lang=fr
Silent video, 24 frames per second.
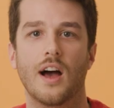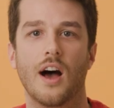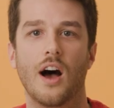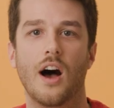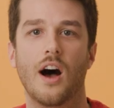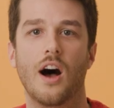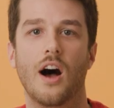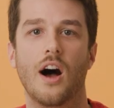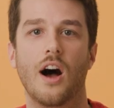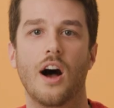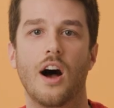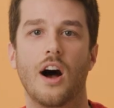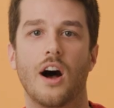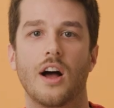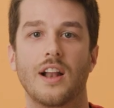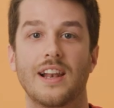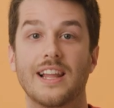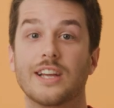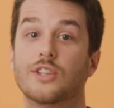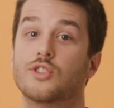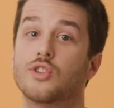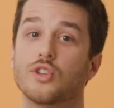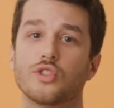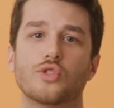Ah,
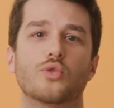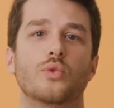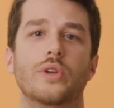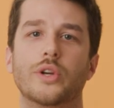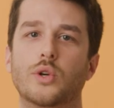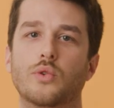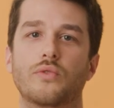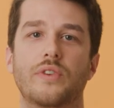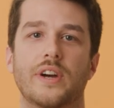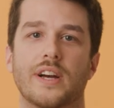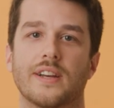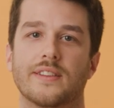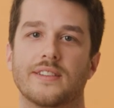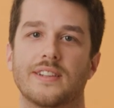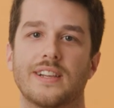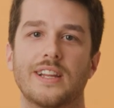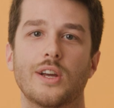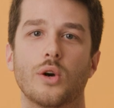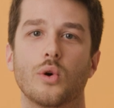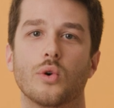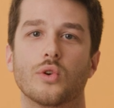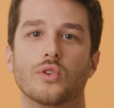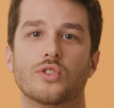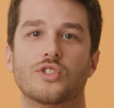lecture sous les couvertes.
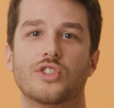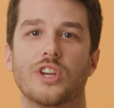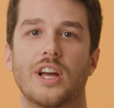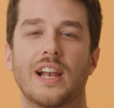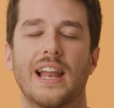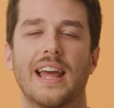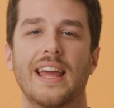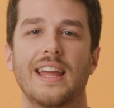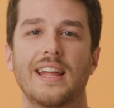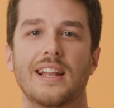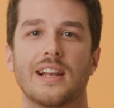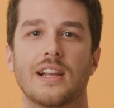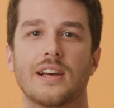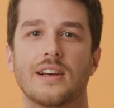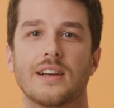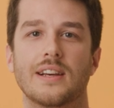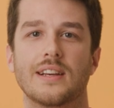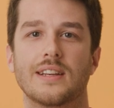Lire au soleil,